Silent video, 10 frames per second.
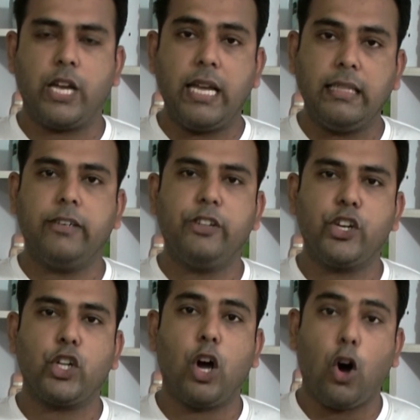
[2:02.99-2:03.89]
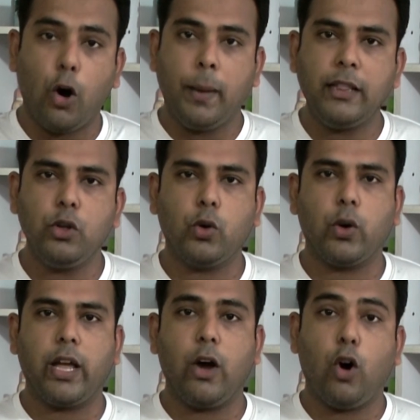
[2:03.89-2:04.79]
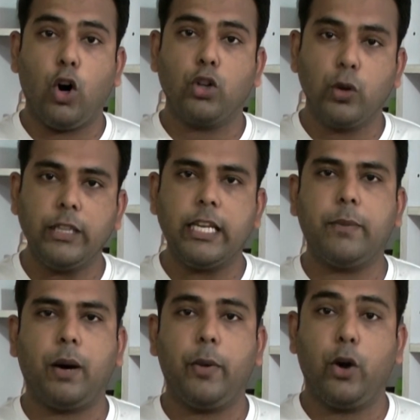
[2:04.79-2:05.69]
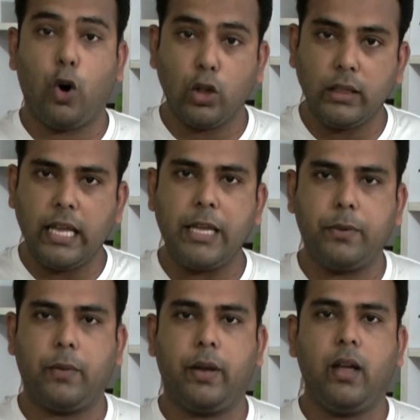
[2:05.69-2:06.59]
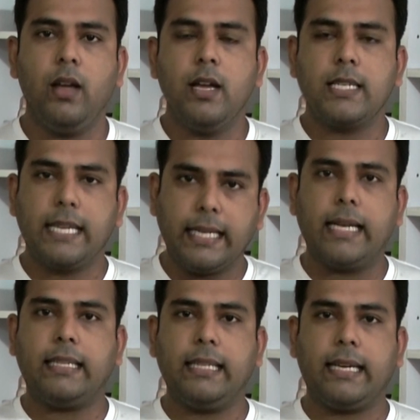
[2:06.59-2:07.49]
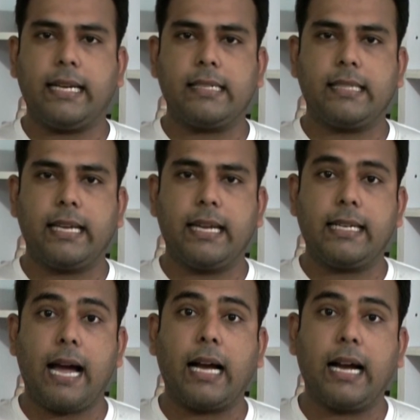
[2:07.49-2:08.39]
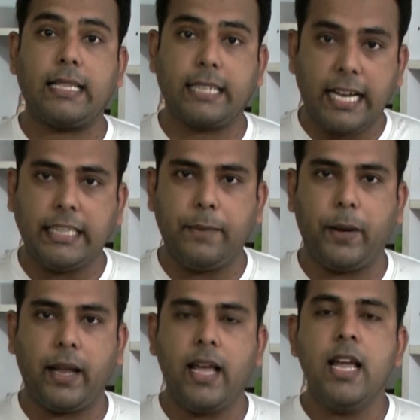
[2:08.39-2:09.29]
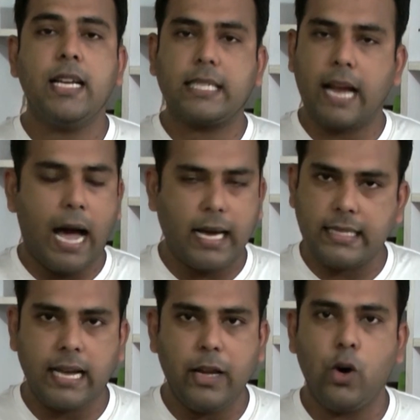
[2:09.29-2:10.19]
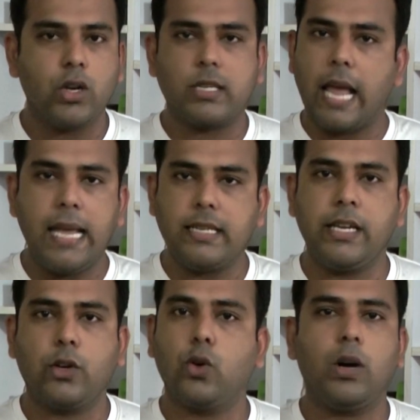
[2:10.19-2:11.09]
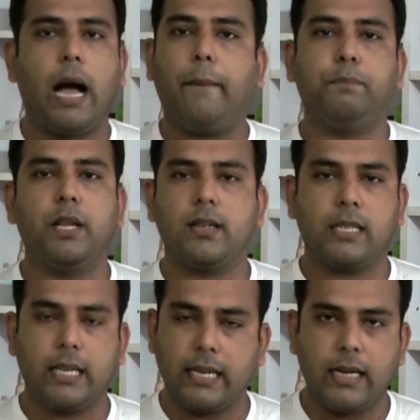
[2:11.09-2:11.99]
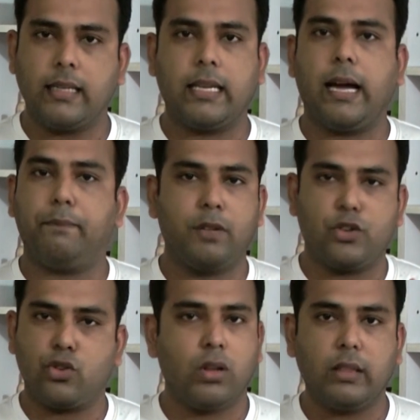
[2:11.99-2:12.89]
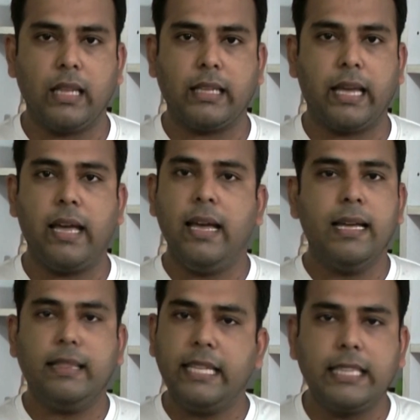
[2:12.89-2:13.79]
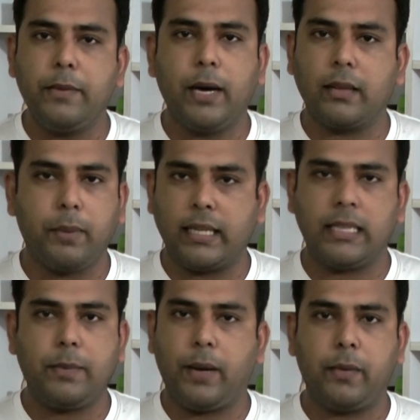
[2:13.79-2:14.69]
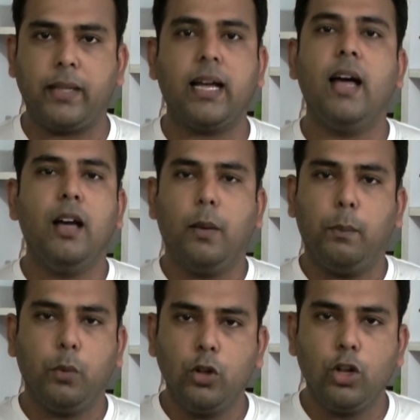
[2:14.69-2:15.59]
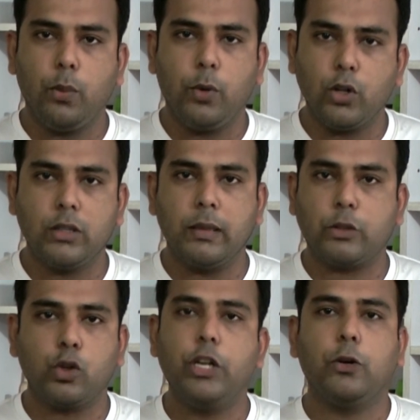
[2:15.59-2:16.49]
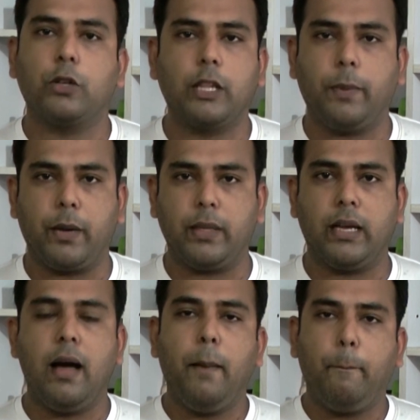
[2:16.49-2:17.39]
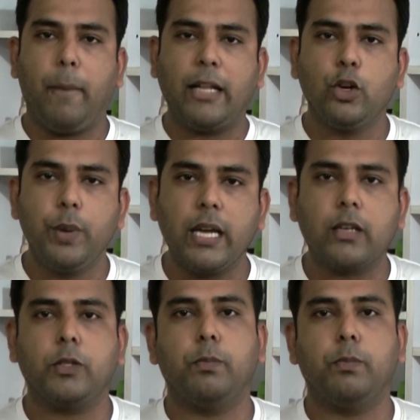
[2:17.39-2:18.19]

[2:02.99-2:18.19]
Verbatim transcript: সেই নির্দেশনা অমান্য করে অনৈতিকভাবে অন্যায়ভাবে শিক্ষার্থীদের কাছ থেকে টাকা চাইতে পারে আর যাই হোক সেই শিক্ষক আপনার শিক্ষার্থীকে আপনার সন্তানকে নীতিবান বানাতে পারবে না মূল্যবোধ তৈরি করতে পারবে না মানবিক